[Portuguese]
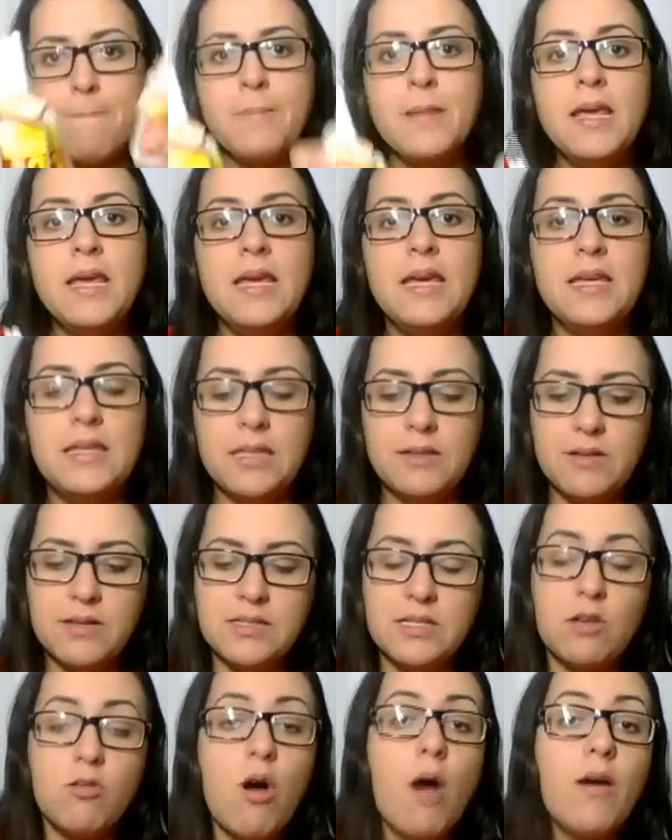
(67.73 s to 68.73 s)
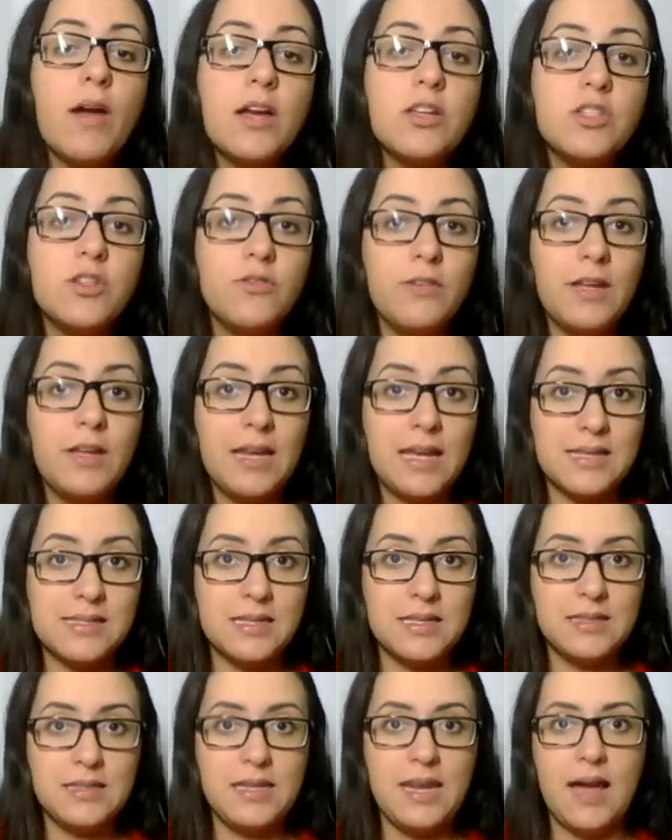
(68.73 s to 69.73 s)
Então, assim, qual que é a diferença
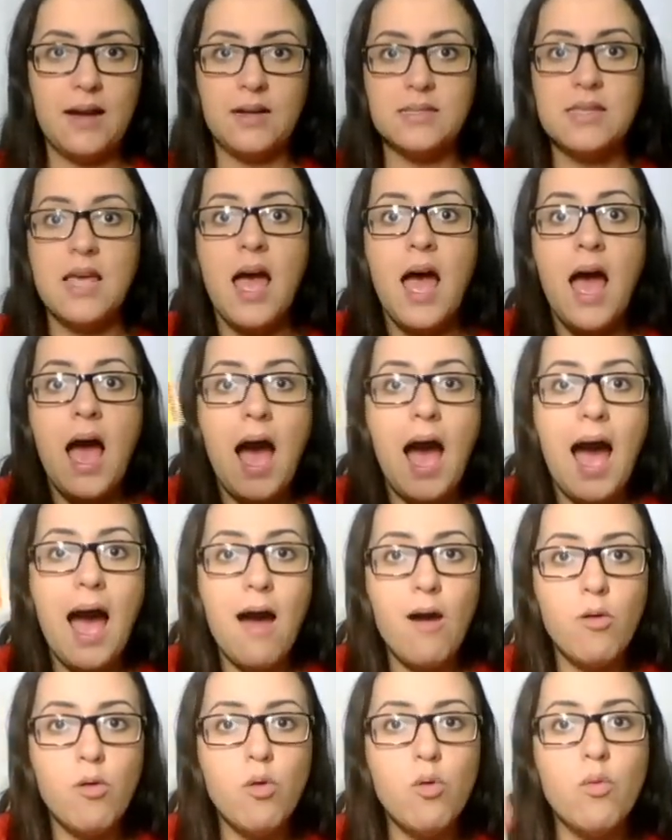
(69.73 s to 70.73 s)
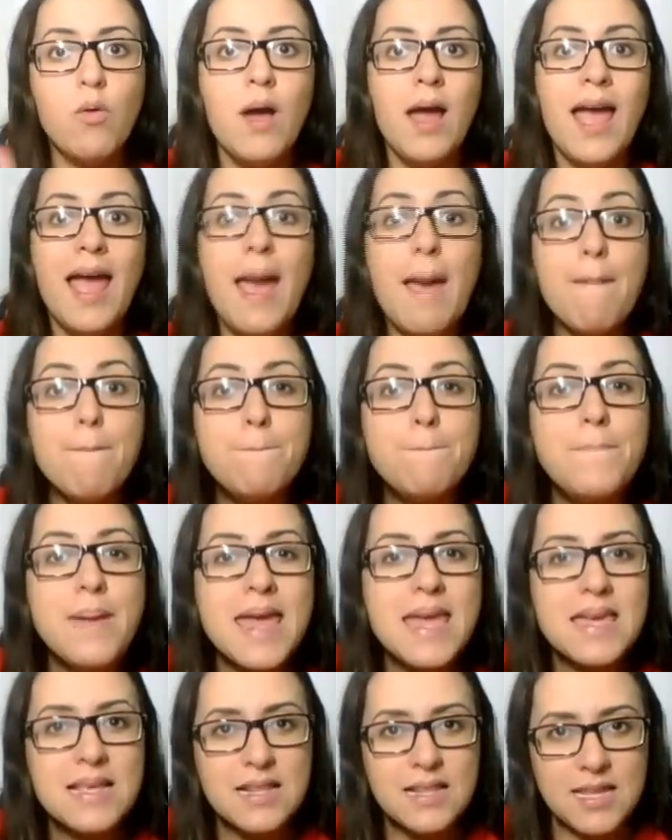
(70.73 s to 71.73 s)
entre elas? A 1 um é
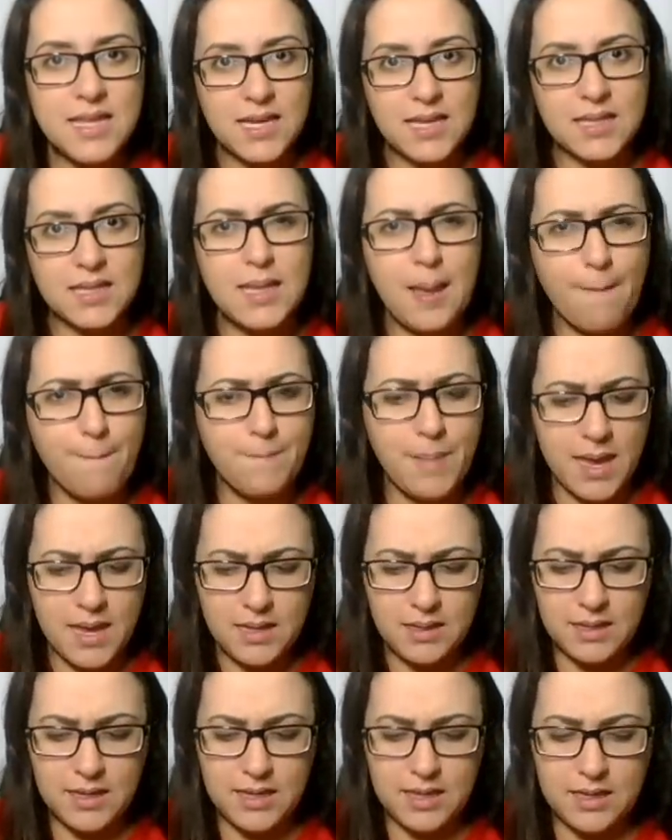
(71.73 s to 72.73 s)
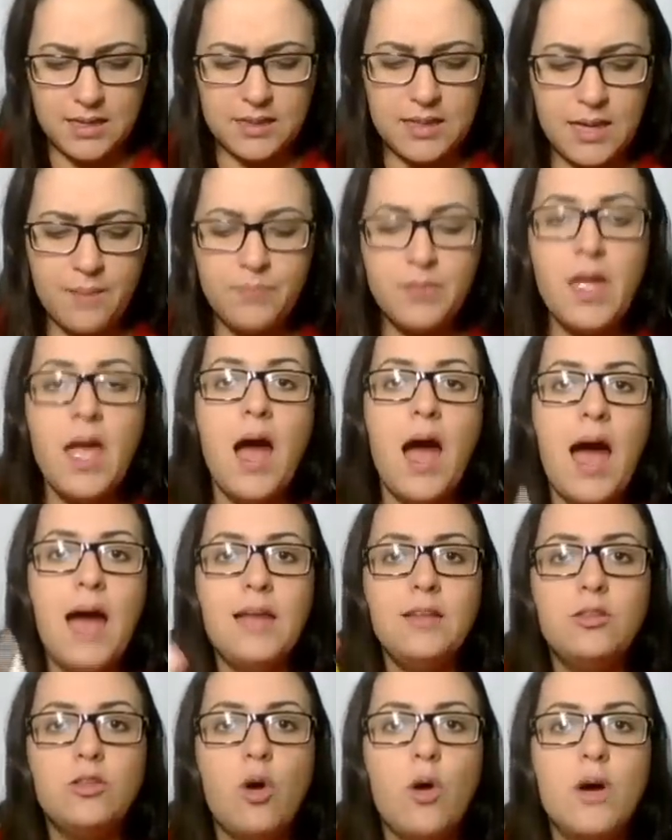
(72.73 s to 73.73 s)
bem líquida, bem líquida. A
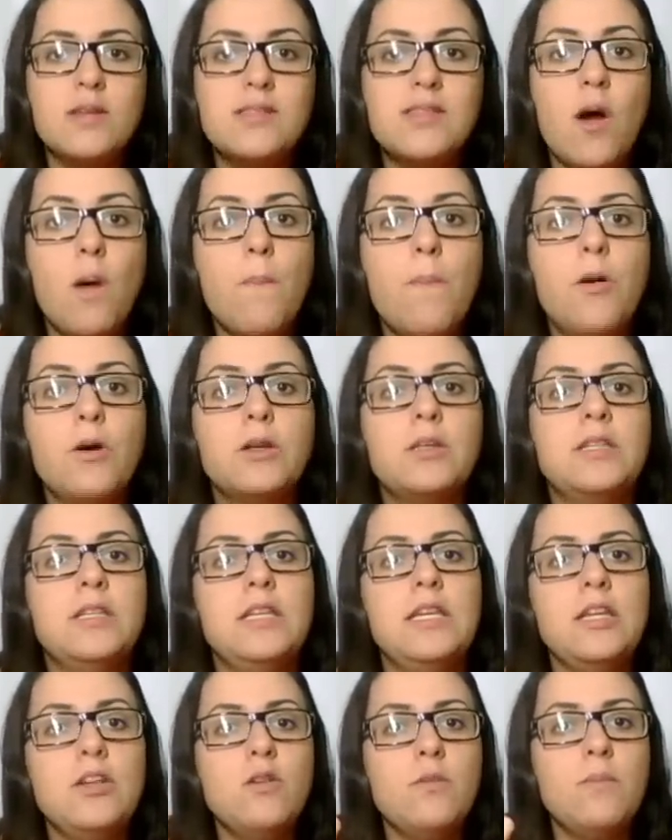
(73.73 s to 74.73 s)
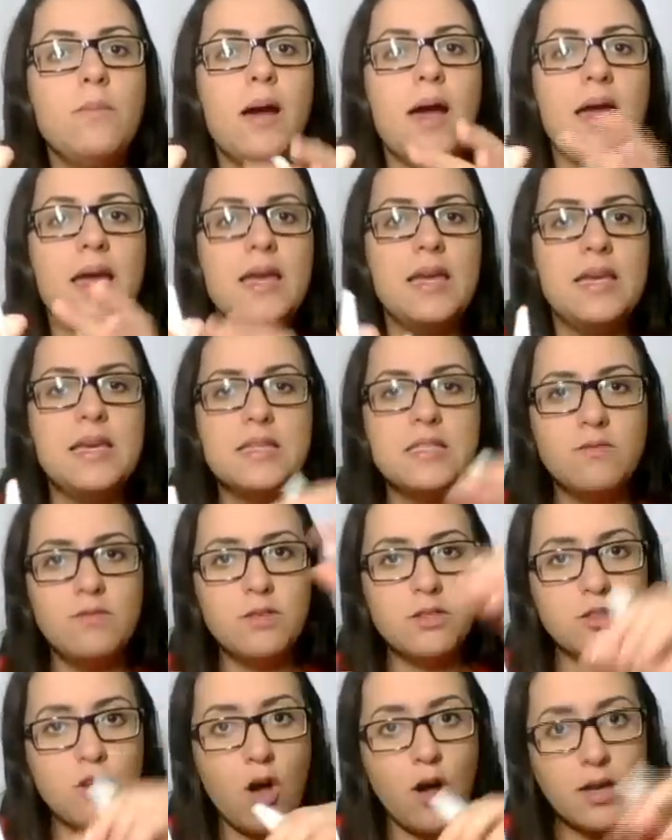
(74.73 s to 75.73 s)
2 é um pouquinho mais
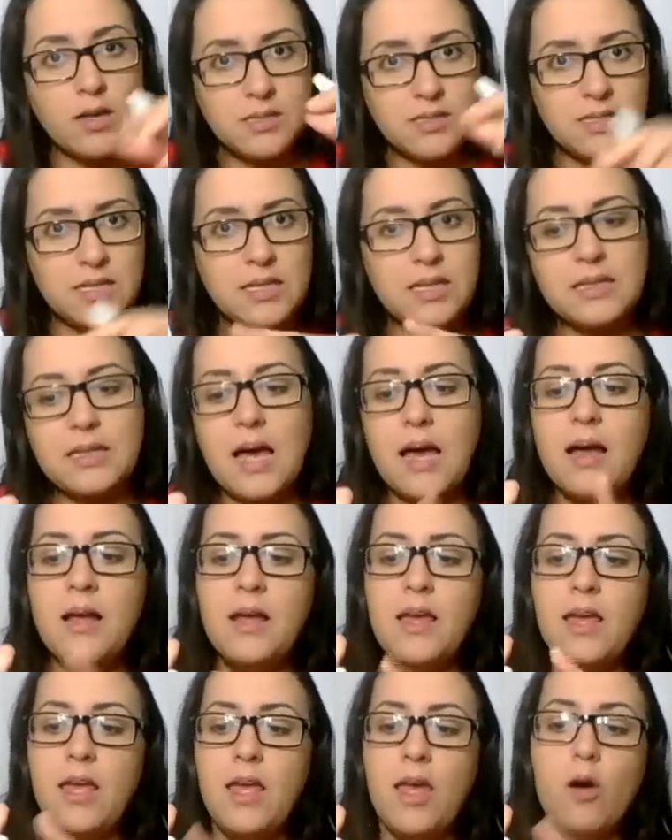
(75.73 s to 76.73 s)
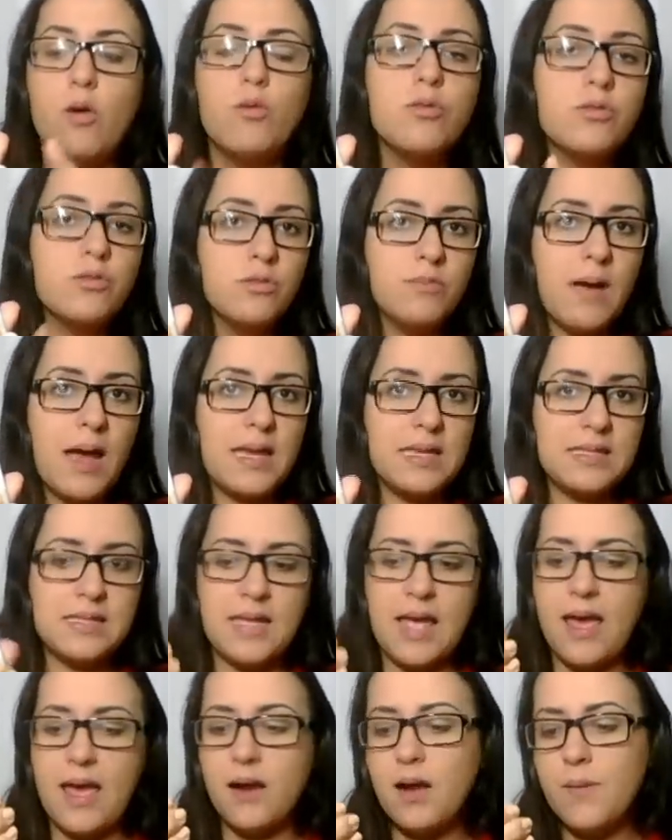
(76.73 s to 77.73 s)
viscosinha, tá? Eu uso mais
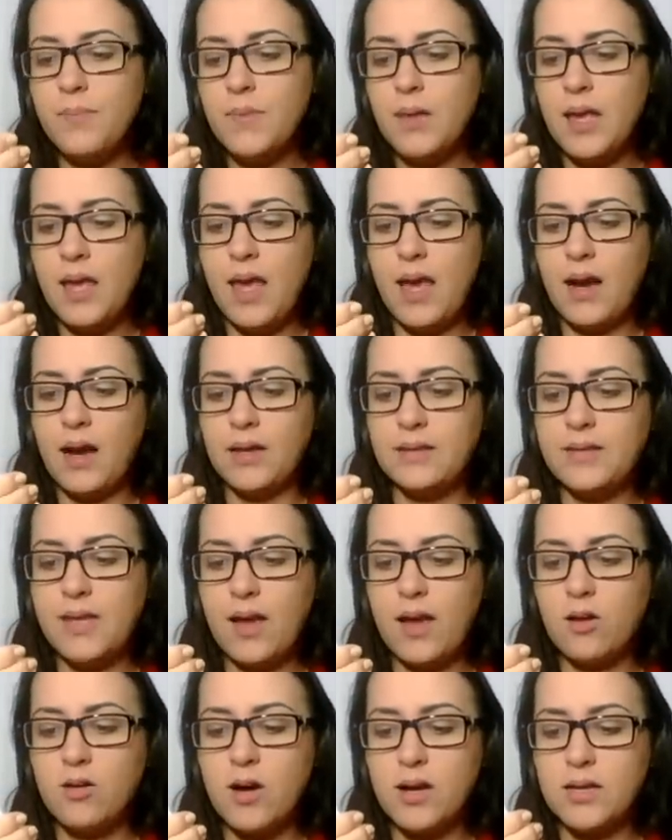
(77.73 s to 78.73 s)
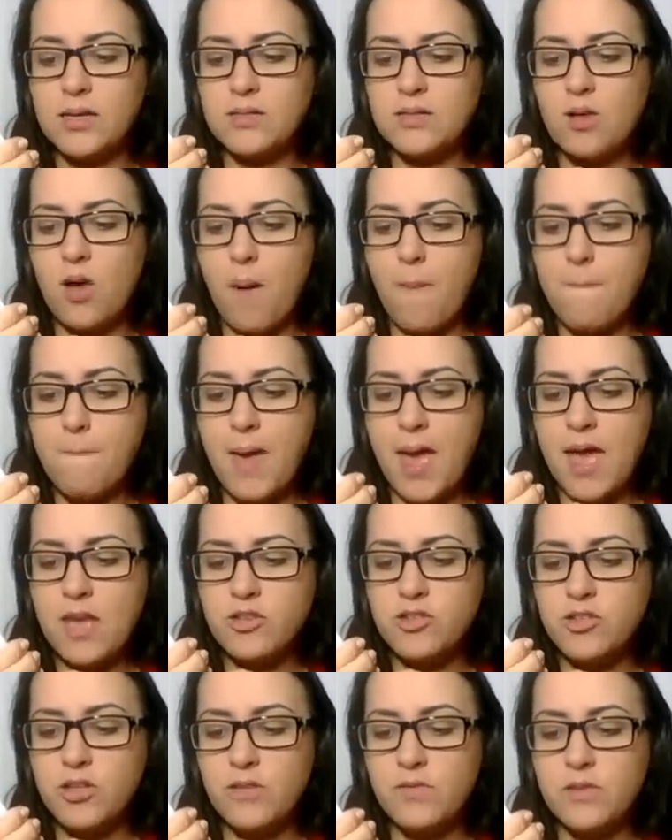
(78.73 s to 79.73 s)
ela. Ela até coloca assim, ó,
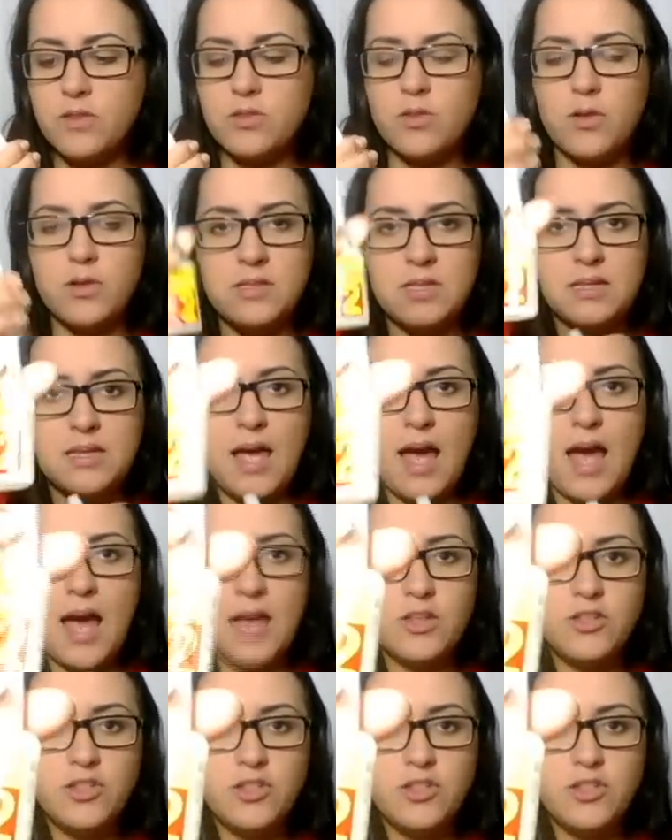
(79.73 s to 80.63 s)
média viscosidade